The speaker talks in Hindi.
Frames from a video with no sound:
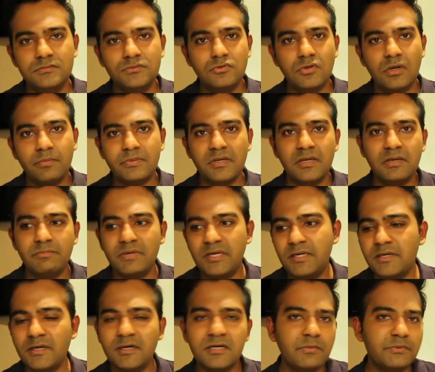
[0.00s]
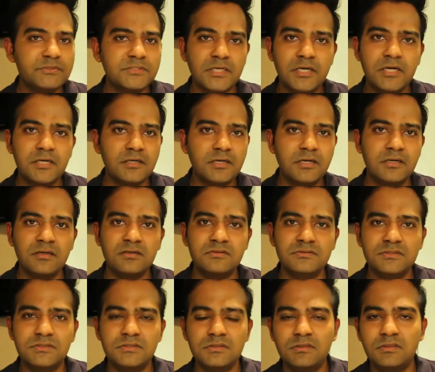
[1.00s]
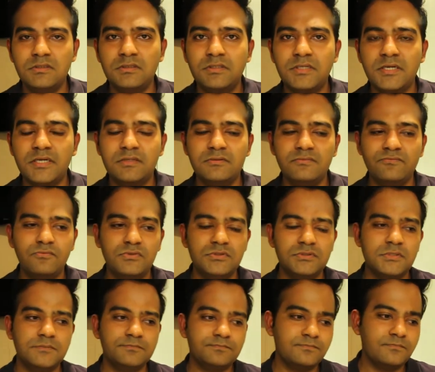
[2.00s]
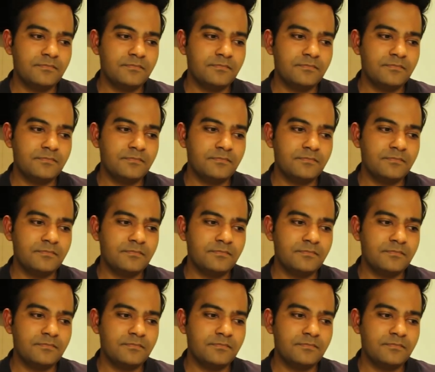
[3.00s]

तो आपका इंटरनेट हमेशा कनेक्ट रहेगा इंटरनेट फ़ोन से